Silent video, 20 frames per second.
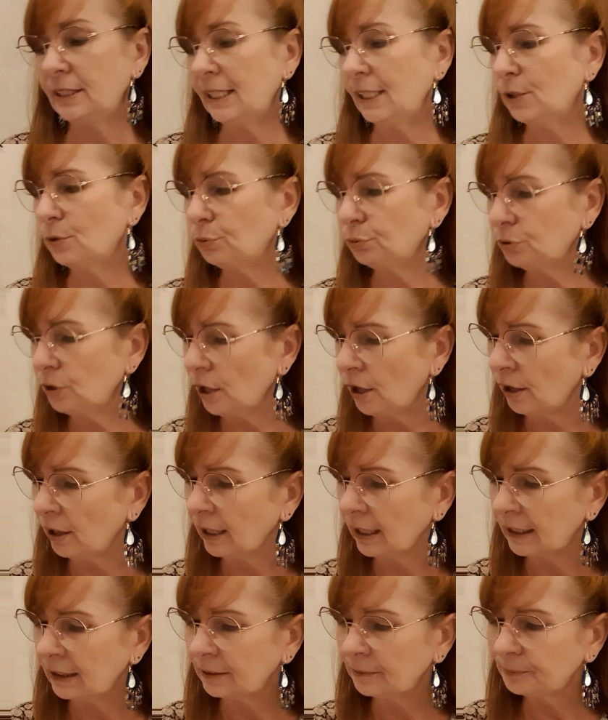des couleurs.
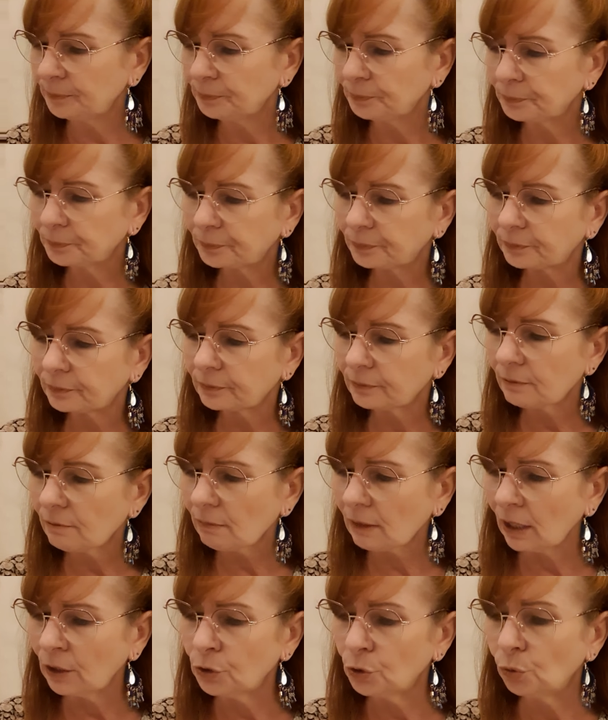Hein.
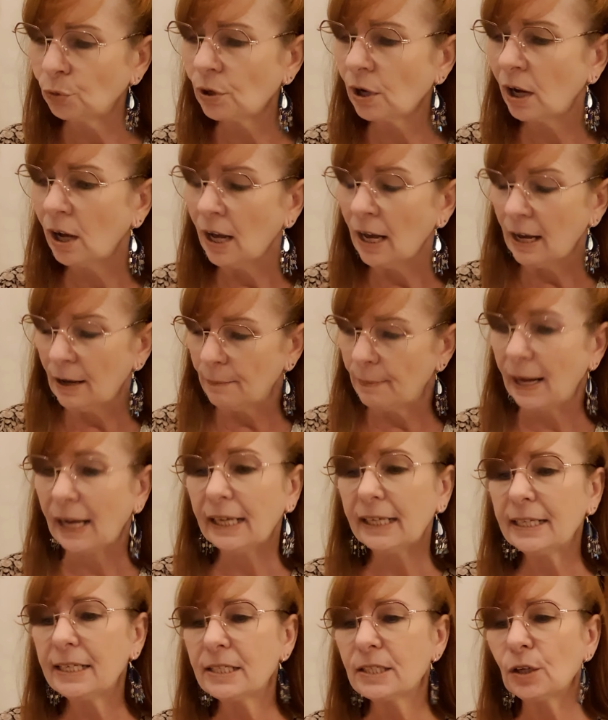Donc par
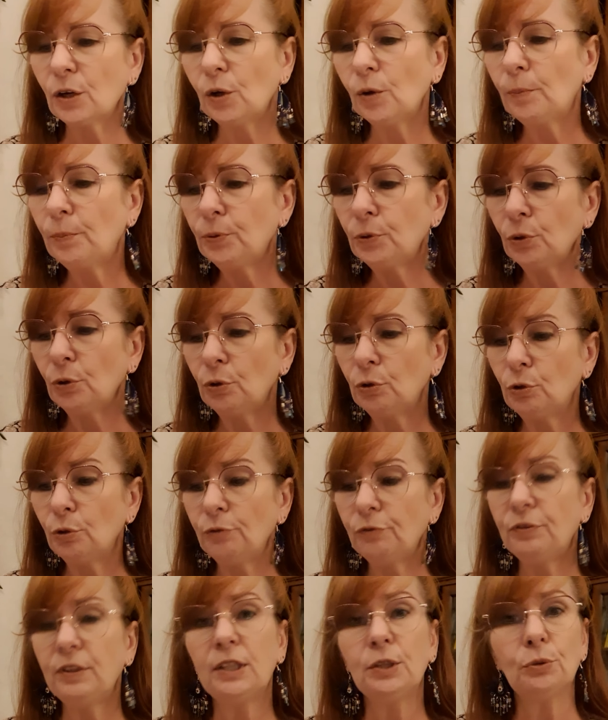exemple le
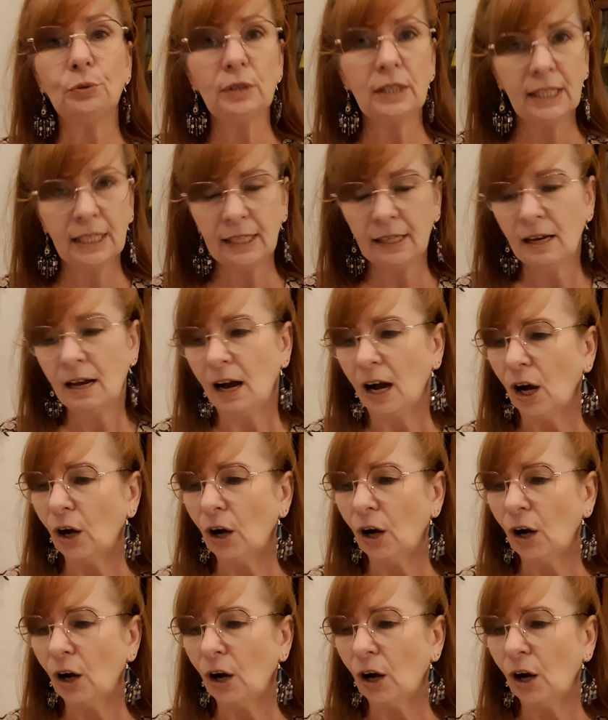violet,